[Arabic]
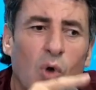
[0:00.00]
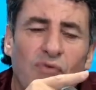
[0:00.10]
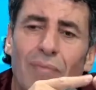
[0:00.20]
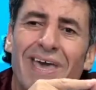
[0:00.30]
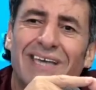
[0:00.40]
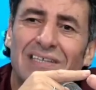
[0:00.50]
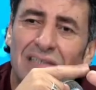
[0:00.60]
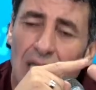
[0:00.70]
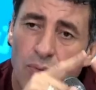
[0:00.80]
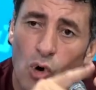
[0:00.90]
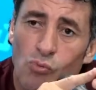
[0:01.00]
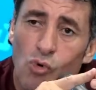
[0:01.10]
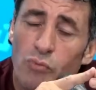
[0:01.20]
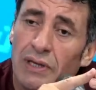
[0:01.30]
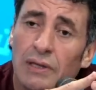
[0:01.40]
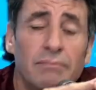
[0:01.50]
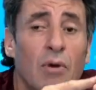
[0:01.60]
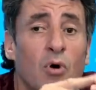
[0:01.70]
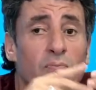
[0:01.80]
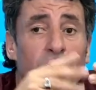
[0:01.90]
فما اكتتاب عمومي ما
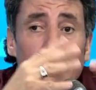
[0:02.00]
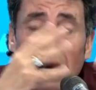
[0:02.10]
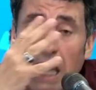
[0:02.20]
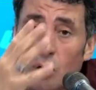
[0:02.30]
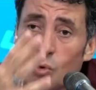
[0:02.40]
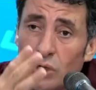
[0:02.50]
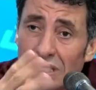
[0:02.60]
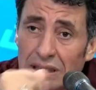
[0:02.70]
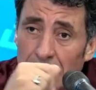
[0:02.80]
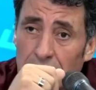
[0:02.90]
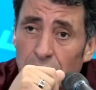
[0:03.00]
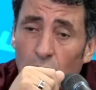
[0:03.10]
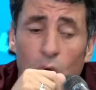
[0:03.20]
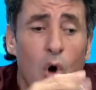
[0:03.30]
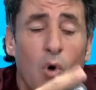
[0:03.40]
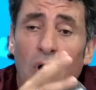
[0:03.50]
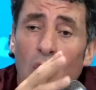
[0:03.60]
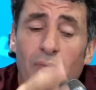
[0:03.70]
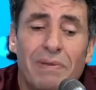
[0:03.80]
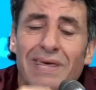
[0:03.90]
هو بالقانون يتنظم وراه
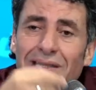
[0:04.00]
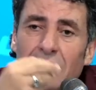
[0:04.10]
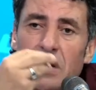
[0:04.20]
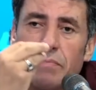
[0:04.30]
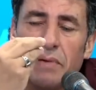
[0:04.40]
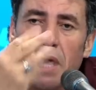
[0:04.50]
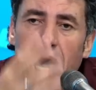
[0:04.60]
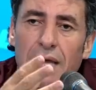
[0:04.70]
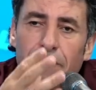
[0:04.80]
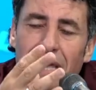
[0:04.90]
البياتري بيع بيع